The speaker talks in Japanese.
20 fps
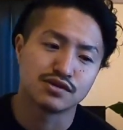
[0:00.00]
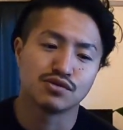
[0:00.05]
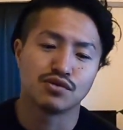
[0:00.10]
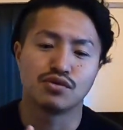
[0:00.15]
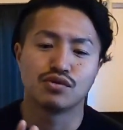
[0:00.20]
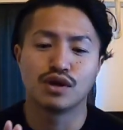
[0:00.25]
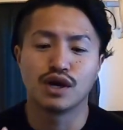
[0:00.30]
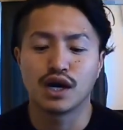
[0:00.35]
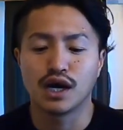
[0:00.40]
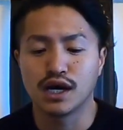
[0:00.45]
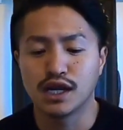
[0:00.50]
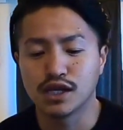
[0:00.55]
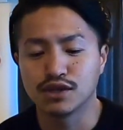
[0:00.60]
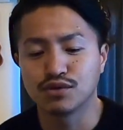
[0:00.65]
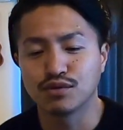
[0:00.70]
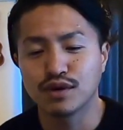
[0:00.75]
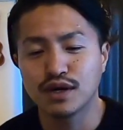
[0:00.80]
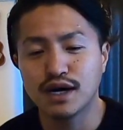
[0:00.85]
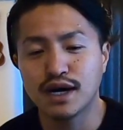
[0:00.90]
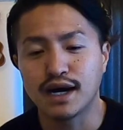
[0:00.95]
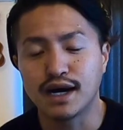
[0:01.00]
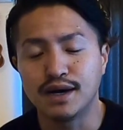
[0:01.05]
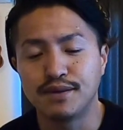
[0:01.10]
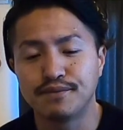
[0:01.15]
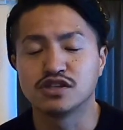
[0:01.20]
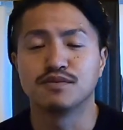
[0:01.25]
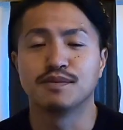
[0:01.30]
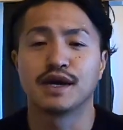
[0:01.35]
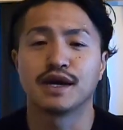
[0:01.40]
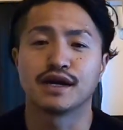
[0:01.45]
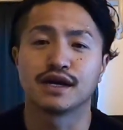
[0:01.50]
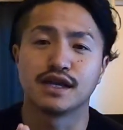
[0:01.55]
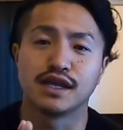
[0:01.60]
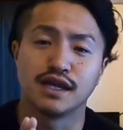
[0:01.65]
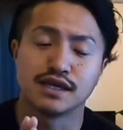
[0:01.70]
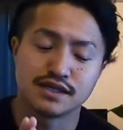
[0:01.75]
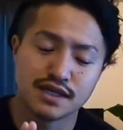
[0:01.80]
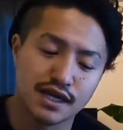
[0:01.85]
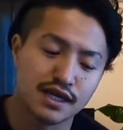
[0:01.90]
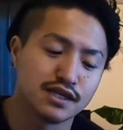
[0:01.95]
その裏側だとか水面下
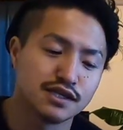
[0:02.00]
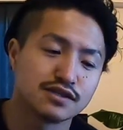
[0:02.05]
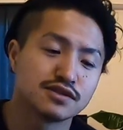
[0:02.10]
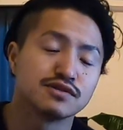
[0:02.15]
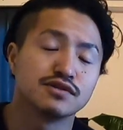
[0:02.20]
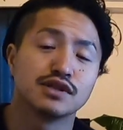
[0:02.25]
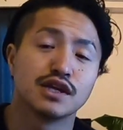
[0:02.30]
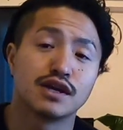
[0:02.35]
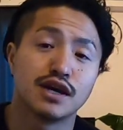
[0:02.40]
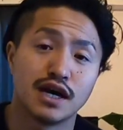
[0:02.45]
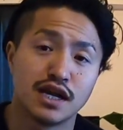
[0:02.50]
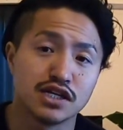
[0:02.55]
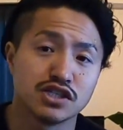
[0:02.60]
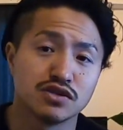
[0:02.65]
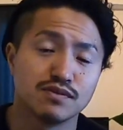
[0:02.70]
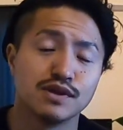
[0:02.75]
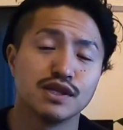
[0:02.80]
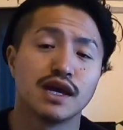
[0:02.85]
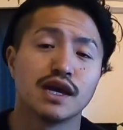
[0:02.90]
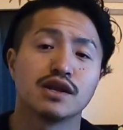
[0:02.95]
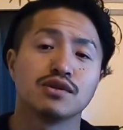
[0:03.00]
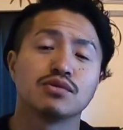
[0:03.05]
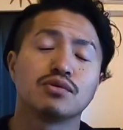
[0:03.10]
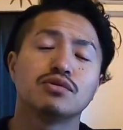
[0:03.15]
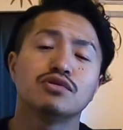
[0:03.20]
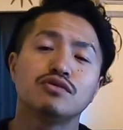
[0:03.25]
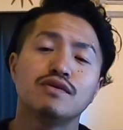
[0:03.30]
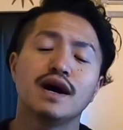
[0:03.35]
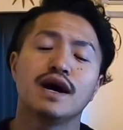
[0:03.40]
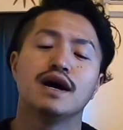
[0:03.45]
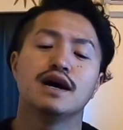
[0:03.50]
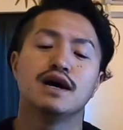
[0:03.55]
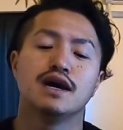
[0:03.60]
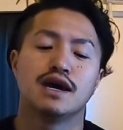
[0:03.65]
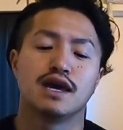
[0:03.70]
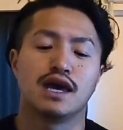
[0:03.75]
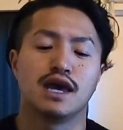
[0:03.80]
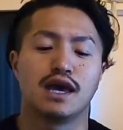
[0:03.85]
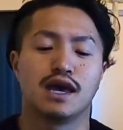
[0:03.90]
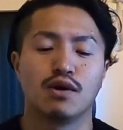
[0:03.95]
でさらに進んでる話みたいなところは、
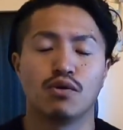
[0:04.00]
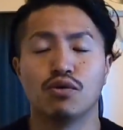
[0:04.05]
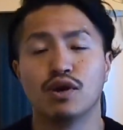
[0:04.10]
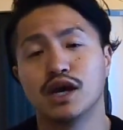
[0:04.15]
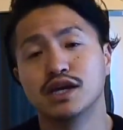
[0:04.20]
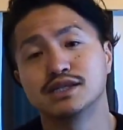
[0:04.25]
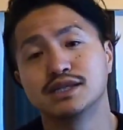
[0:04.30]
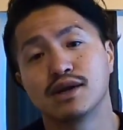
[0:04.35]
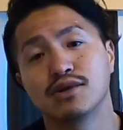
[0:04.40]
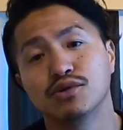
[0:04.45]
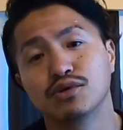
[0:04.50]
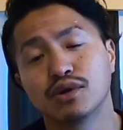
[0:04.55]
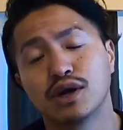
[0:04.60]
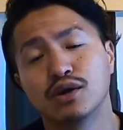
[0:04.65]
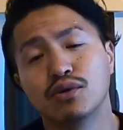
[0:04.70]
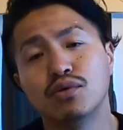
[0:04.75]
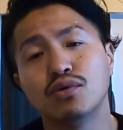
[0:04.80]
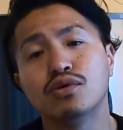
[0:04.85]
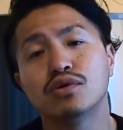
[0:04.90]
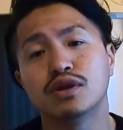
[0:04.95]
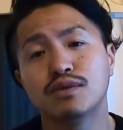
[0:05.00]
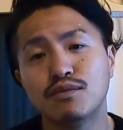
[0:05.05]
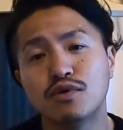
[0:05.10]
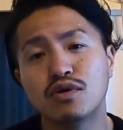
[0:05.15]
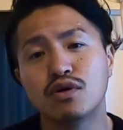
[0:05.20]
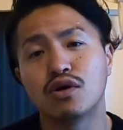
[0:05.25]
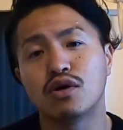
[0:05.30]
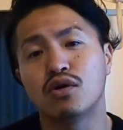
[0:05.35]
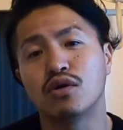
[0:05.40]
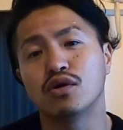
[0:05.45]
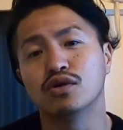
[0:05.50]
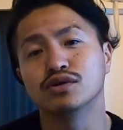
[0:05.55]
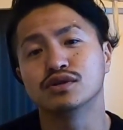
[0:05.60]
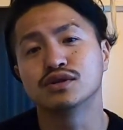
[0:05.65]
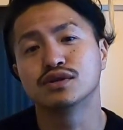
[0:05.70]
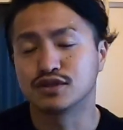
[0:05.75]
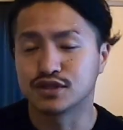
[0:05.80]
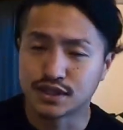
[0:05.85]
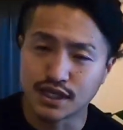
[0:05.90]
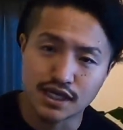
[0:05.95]
えー、オンラインサロンとかの方でも
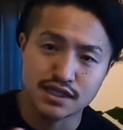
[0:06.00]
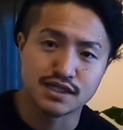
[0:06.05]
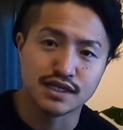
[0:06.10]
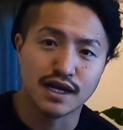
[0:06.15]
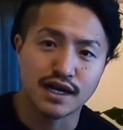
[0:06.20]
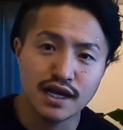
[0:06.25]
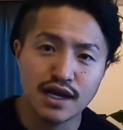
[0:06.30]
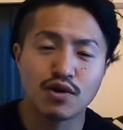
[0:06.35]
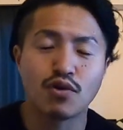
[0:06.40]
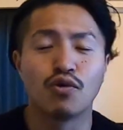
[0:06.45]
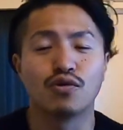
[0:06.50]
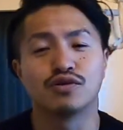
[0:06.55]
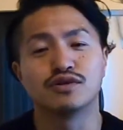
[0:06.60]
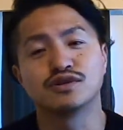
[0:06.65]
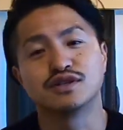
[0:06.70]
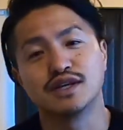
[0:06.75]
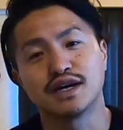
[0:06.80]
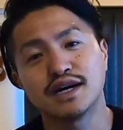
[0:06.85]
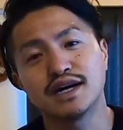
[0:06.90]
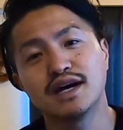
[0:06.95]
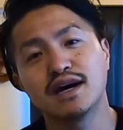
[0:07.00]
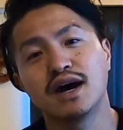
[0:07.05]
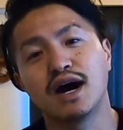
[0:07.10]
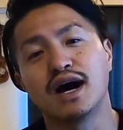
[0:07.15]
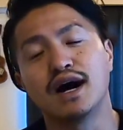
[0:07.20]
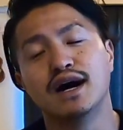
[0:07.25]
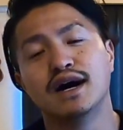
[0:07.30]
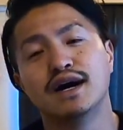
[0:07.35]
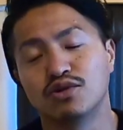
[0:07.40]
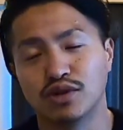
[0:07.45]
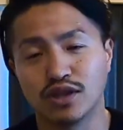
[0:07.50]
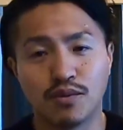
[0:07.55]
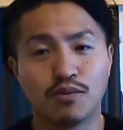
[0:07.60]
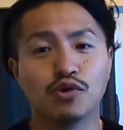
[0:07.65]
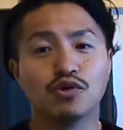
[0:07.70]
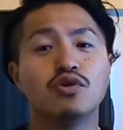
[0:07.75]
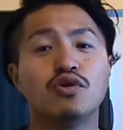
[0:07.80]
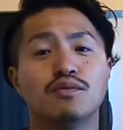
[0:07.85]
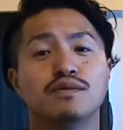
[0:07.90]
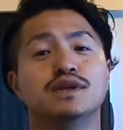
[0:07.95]
お伝えしながら交流しながらいろんな
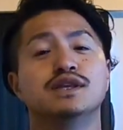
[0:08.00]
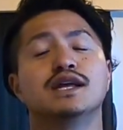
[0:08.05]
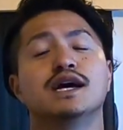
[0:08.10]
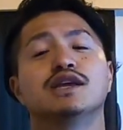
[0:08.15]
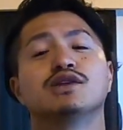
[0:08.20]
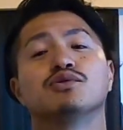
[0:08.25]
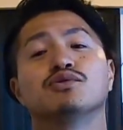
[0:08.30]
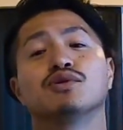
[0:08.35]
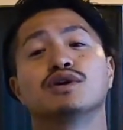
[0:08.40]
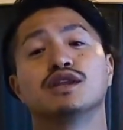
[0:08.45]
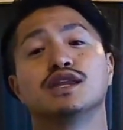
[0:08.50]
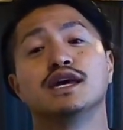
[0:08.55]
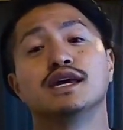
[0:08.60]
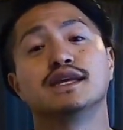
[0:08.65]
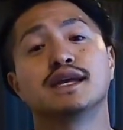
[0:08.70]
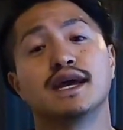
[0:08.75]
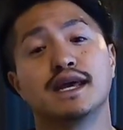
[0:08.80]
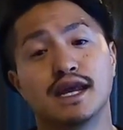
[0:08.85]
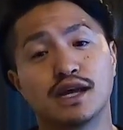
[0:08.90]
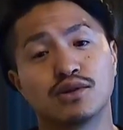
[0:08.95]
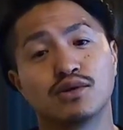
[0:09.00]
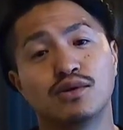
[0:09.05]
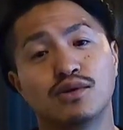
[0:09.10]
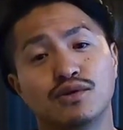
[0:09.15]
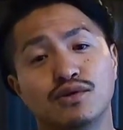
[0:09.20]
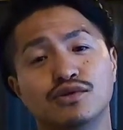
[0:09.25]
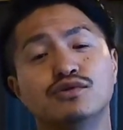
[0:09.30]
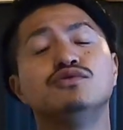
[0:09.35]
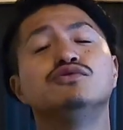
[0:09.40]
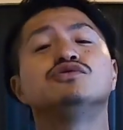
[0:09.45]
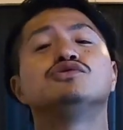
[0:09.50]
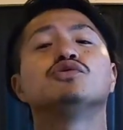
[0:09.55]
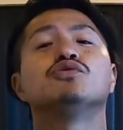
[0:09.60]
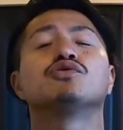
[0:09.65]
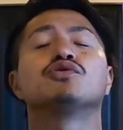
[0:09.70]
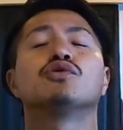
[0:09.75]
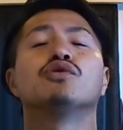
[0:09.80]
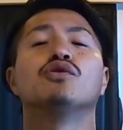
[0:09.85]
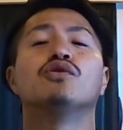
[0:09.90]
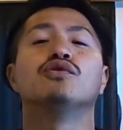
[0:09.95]
ものをみんなに届けていきたいなという状
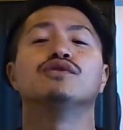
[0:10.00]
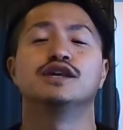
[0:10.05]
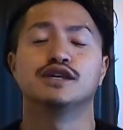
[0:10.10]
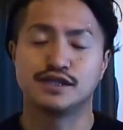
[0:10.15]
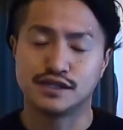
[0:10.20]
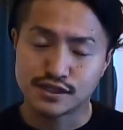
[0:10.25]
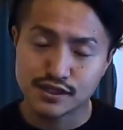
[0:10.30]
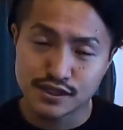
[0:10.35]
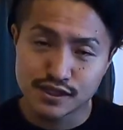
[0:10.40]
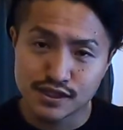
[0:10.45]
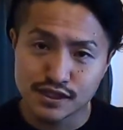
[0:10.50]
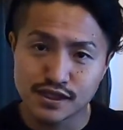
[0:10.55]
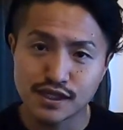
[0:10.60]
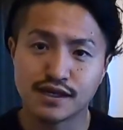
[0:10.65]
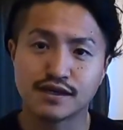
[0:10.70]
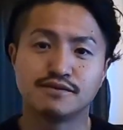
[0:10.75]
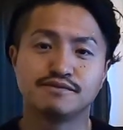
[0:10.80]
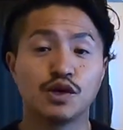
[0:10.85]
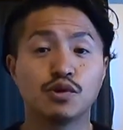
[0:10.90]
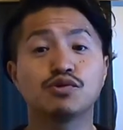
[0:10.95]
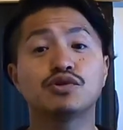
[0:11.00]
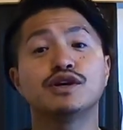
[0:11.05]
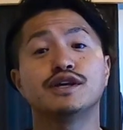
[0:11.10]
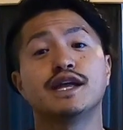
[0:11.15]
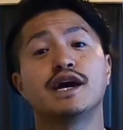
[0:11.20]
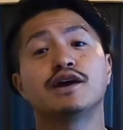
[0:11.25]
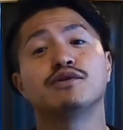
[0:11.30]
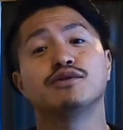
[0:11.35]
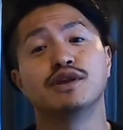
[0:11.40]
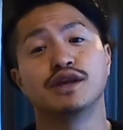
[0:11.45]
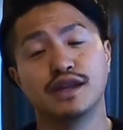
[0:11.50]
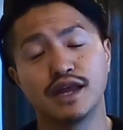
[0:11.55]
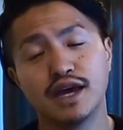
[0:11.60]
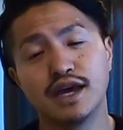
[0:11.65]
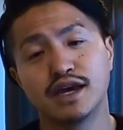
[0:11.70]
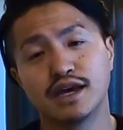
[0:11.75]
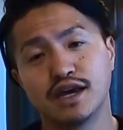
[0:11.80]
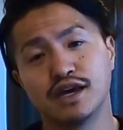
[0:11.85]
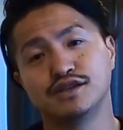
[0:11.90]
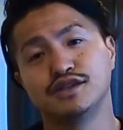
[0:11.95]
況です。っていうことになるんで
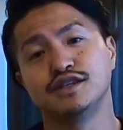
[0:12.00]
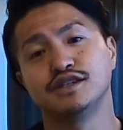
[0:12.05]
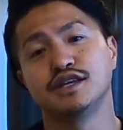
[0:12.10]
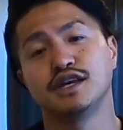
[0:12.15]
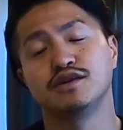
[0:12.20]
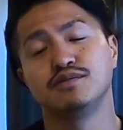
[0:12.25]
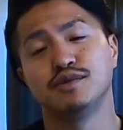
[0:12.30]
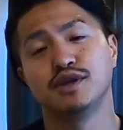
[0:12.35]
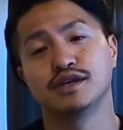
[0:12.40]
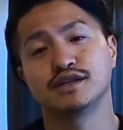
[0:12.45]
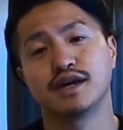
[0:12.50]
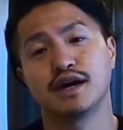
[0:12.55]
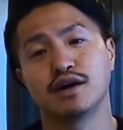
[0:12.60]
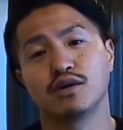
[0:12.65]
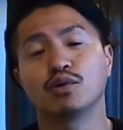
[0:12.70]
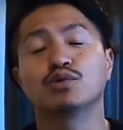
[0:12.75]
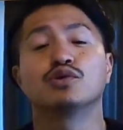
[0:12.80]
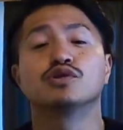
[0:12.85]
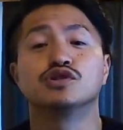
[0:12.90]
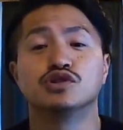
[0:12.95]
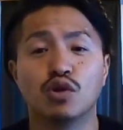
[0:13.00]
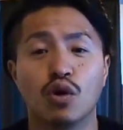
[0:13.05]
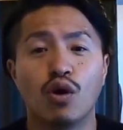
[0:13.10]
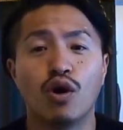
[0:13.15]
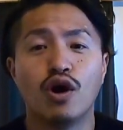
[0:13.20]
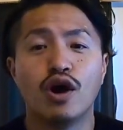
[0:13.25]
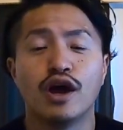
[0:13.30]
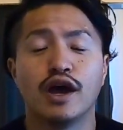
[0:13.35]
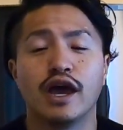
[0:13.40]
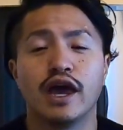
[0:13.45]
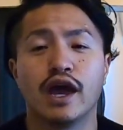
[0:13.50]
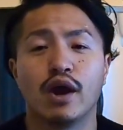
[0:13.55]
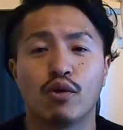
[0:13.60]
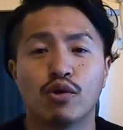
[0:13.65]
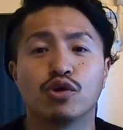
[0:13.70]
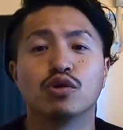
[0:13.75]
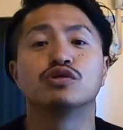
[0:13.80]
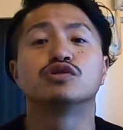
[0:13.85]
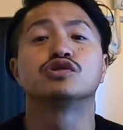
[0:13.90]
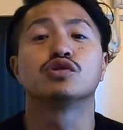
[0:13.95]
ね、えー、ぜひぜひ皆さん、今年の、えー、
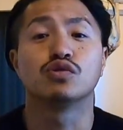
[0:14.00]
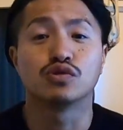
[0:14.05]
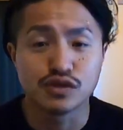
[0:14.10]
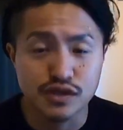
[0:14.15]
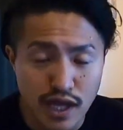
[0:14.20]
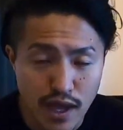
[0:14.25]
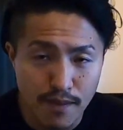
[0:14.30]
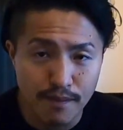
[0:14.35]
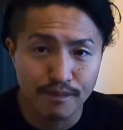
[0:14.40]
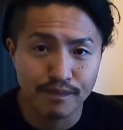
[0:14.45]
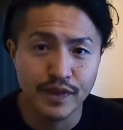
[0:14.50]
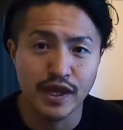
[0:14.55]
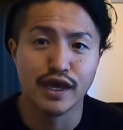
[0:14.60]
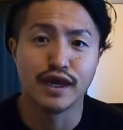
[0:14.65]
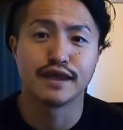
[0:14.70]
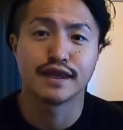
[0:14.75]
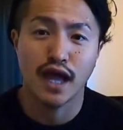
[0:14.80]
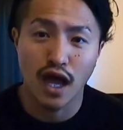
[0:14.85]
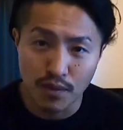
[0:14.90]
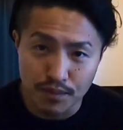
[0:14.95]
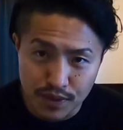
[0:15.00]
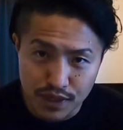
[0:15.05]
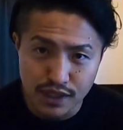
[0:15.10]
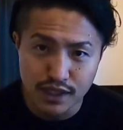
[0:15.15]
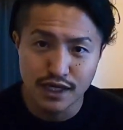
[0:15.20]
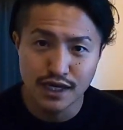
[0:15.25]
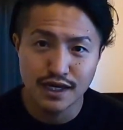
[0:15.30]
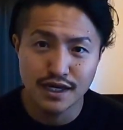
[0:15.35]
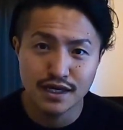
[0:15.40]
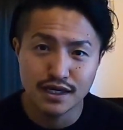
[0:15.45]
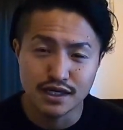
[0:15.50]
俺の挑戦、えー、旅、